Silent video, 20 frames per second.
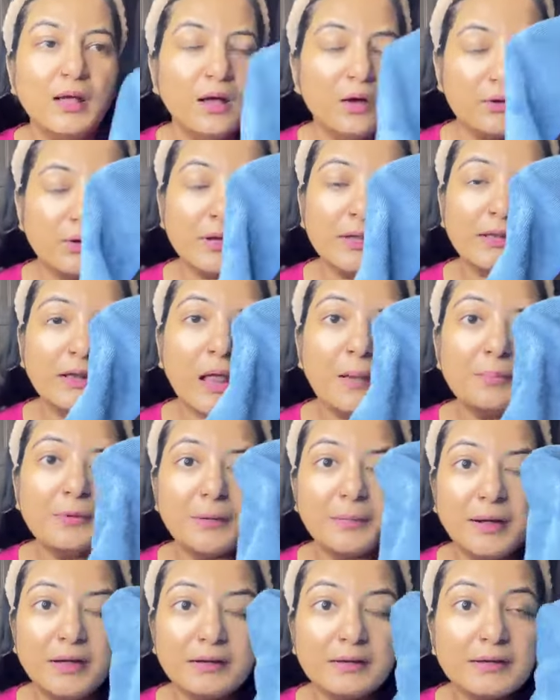और अगर आप
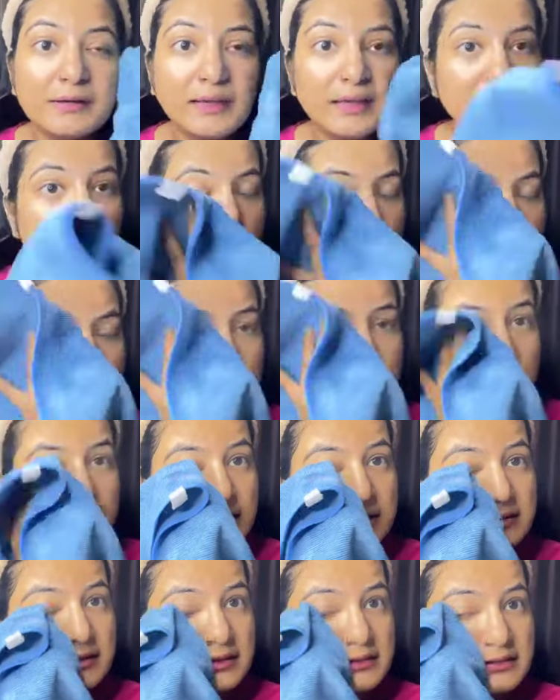टमाटर नहीं यूज
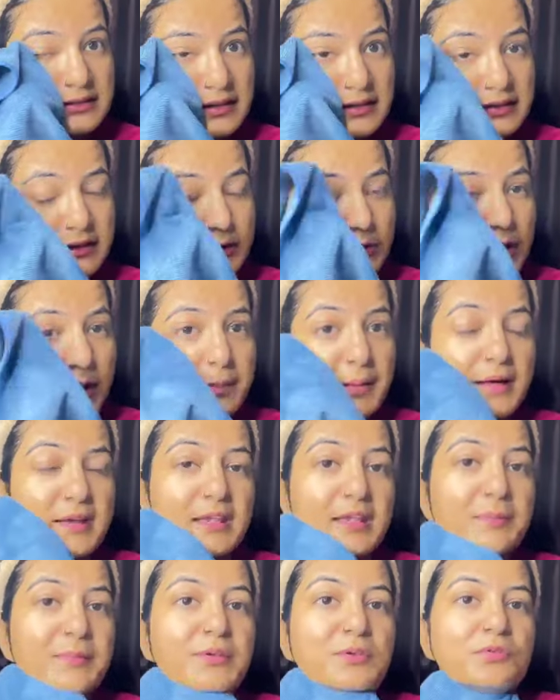करना चाहते तो आप
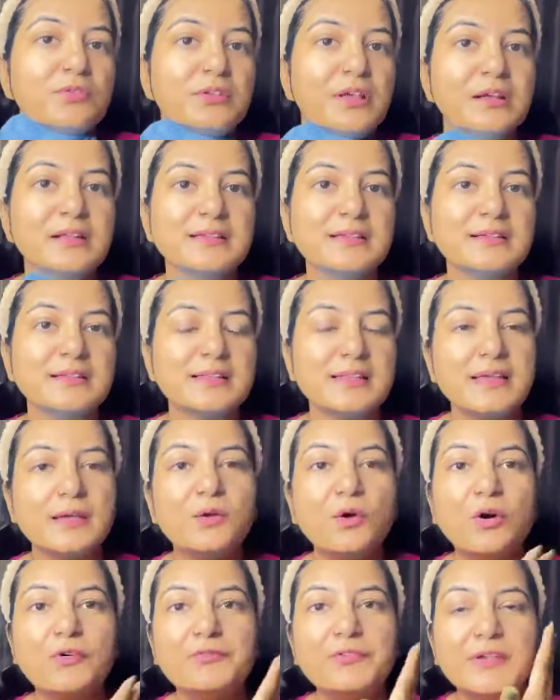हनी भी यूज कर सकते हैं
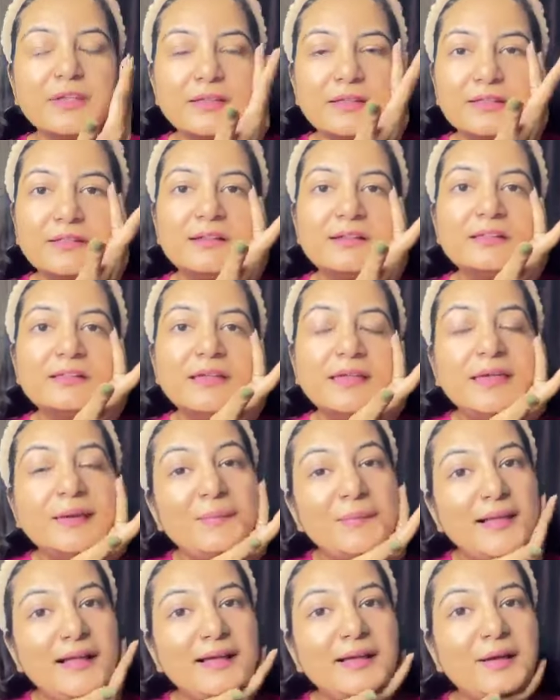कॉफी के अंदर दही
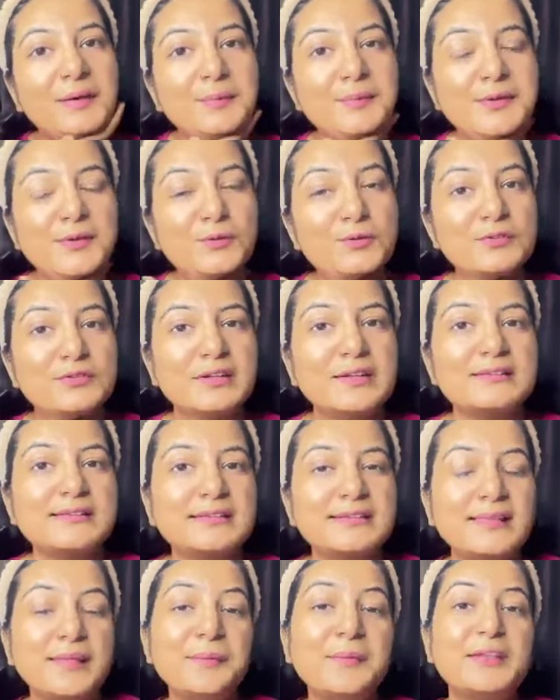मिलाकर भी यूज कर
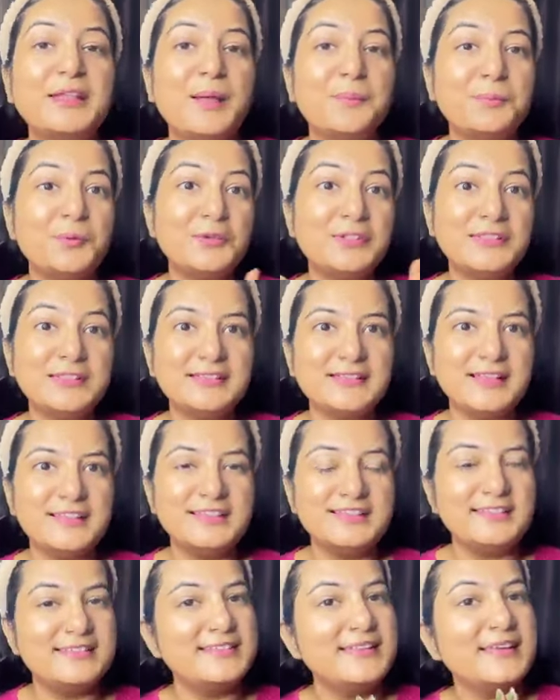सकते हैं मैंने आपको इतनी
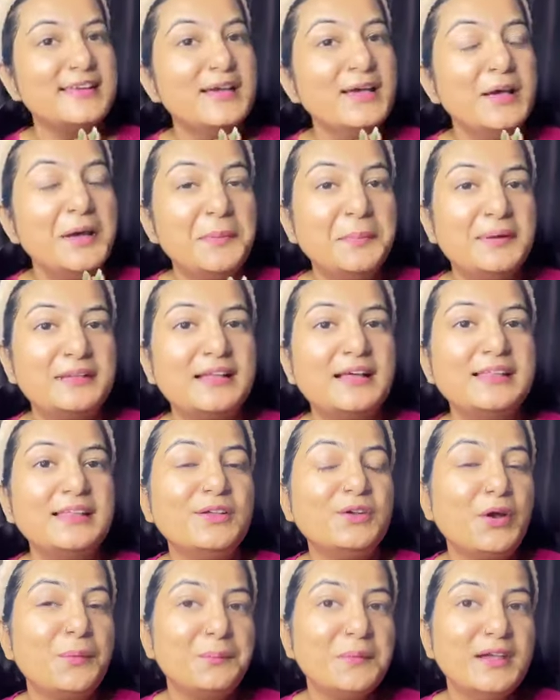सारी चीजें बता दी
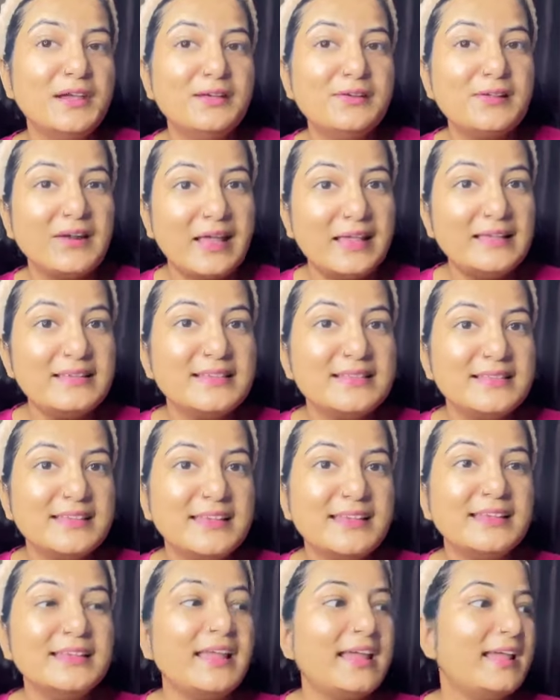और आपकी ड्राई
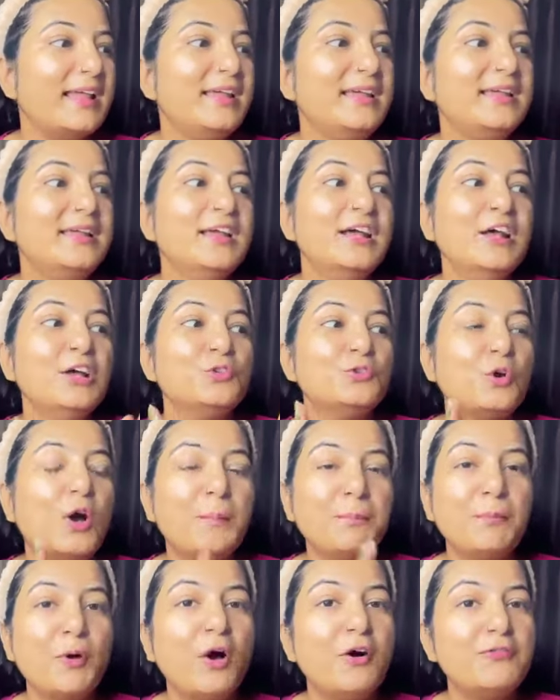स्किन है तो
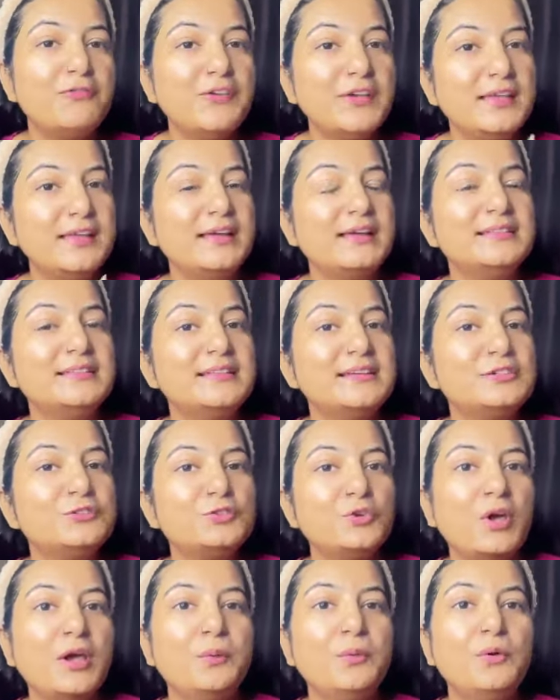आप कॉफी के अंदर
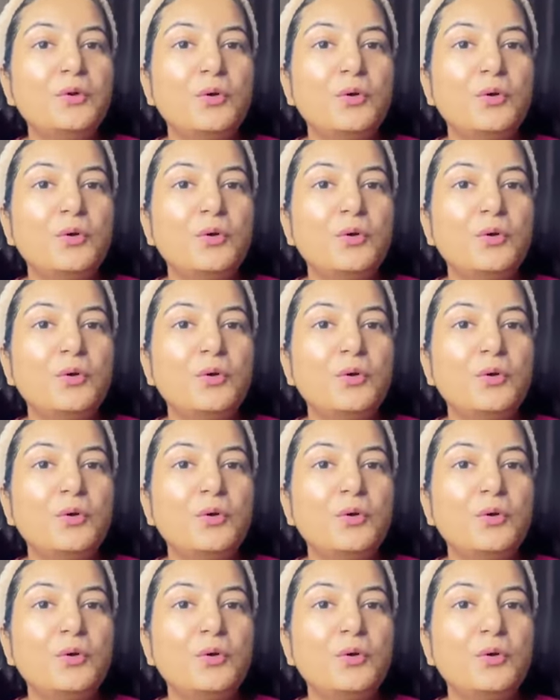जो है वो